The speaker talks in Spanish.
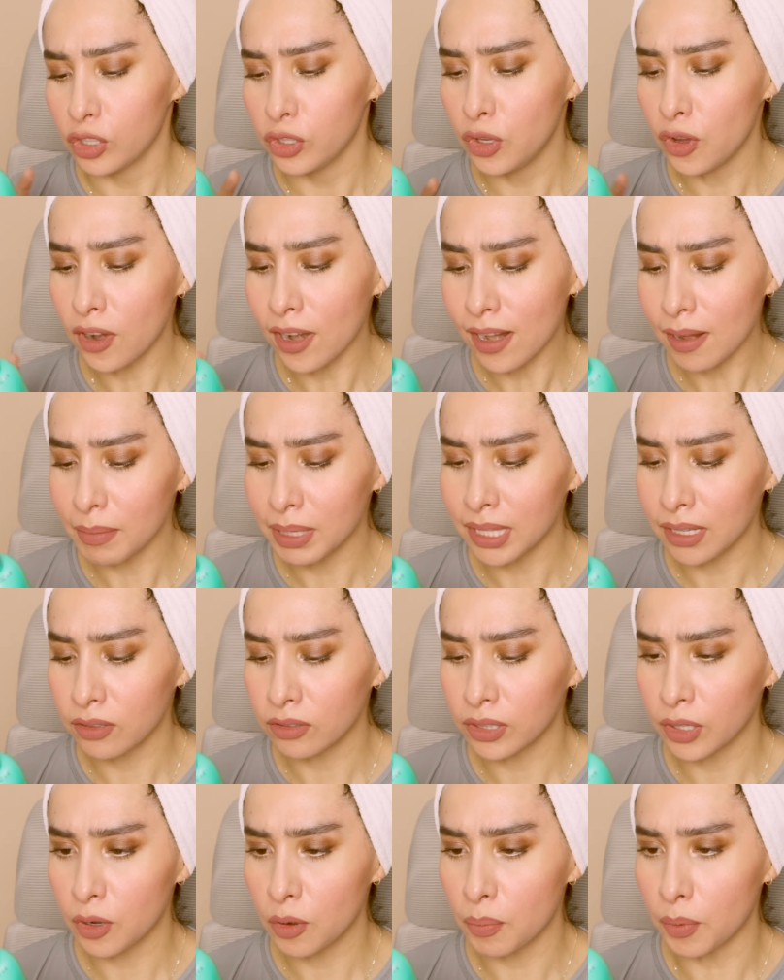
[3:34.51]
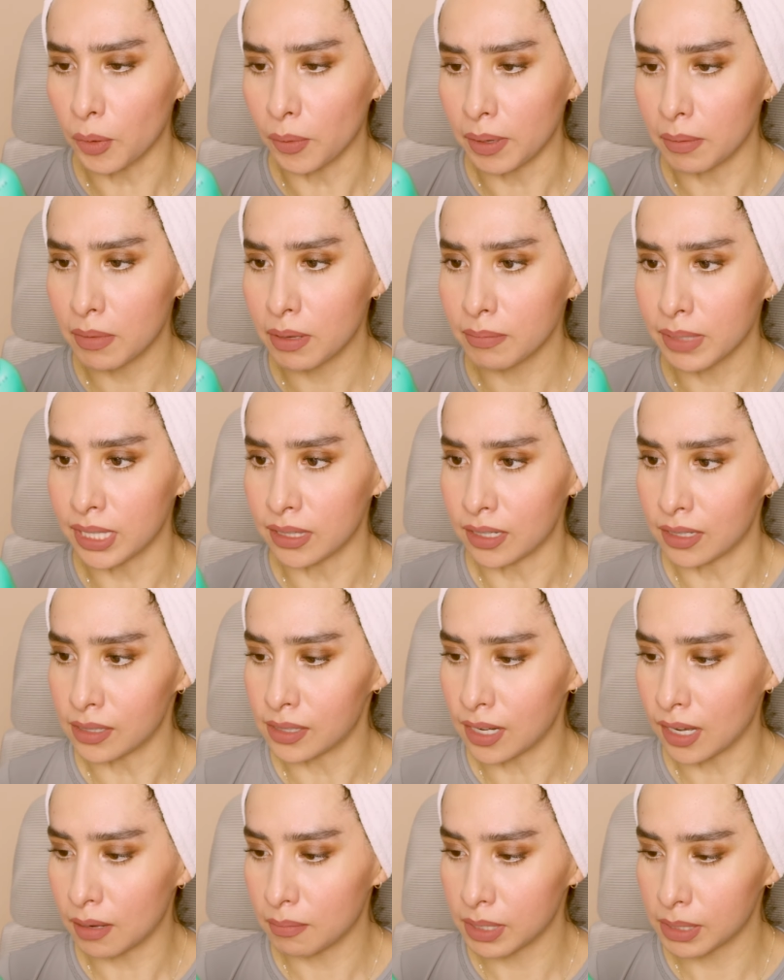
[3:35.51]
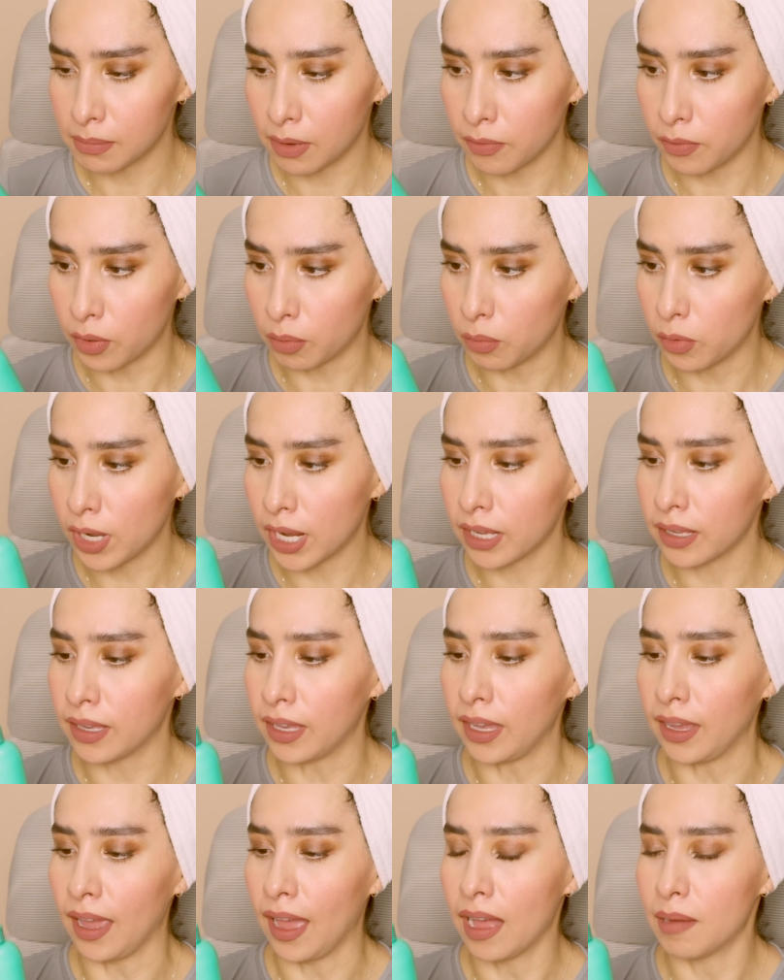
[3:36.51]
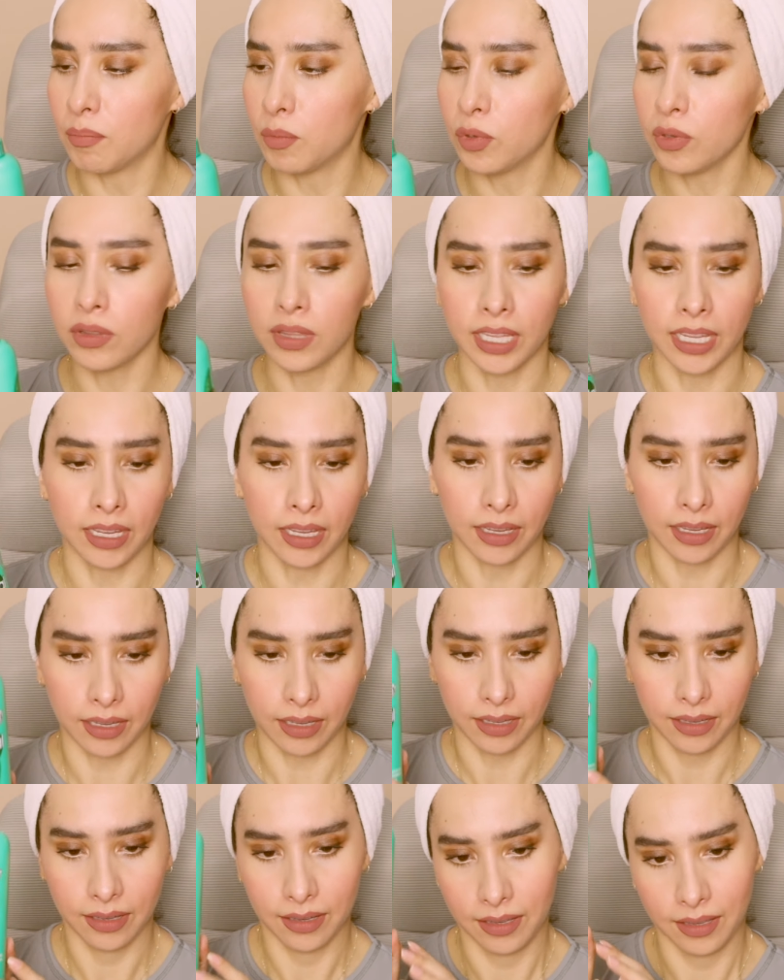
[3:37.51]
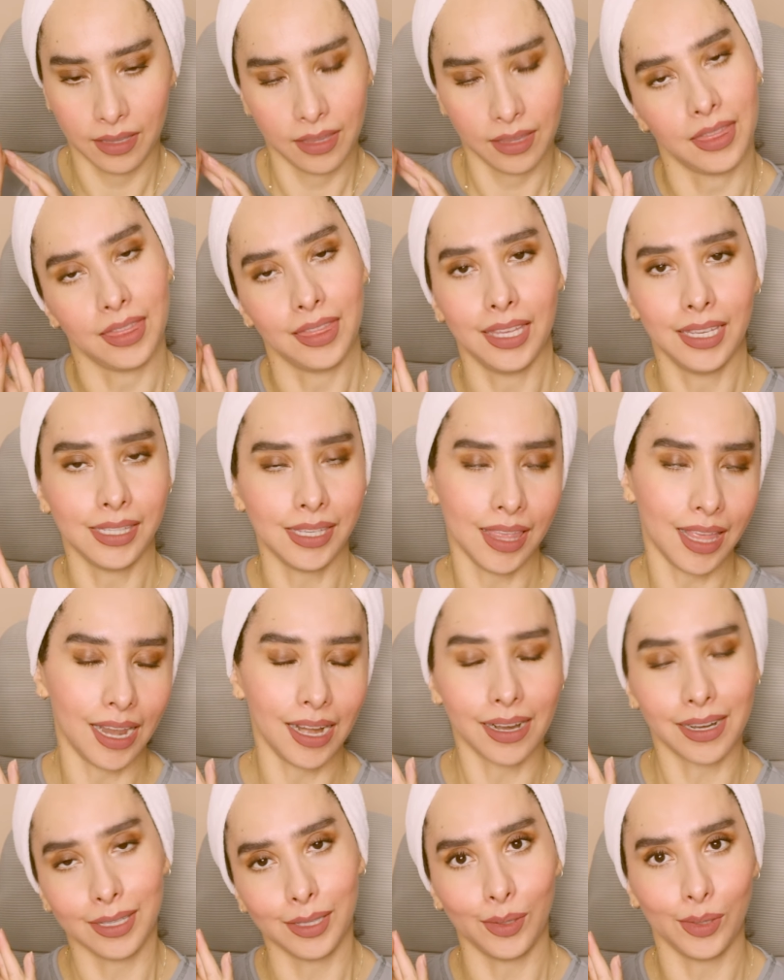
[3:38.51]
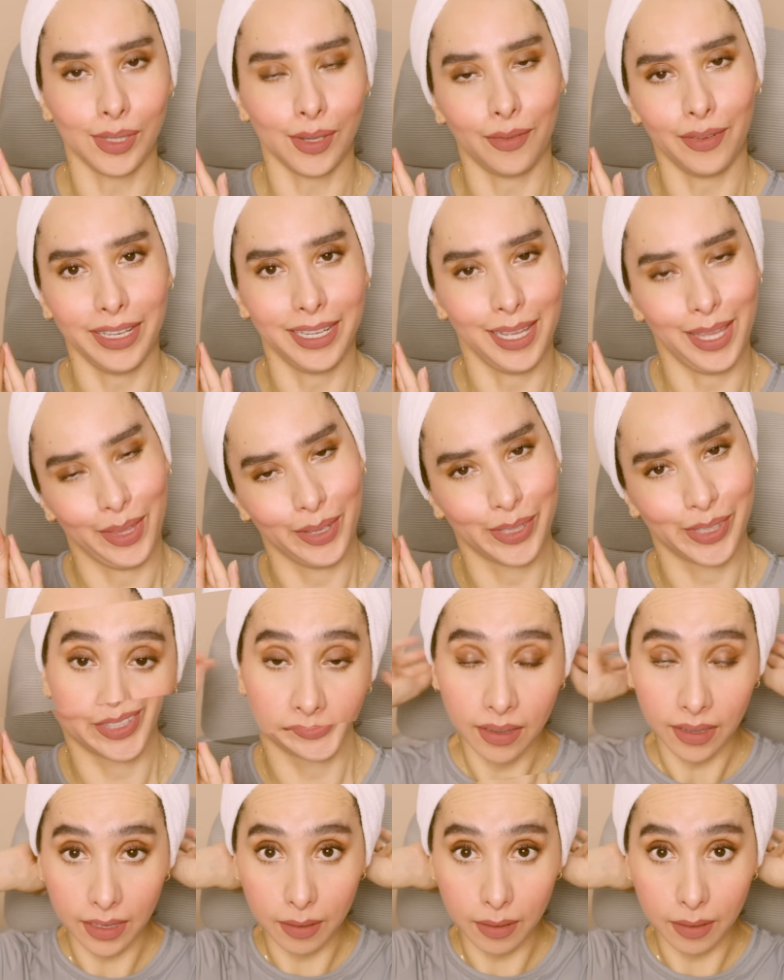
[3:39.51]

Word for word: Yo realmente no tengo problema mientras sea la misma fórmula que amo de, de sedal rizos definidos.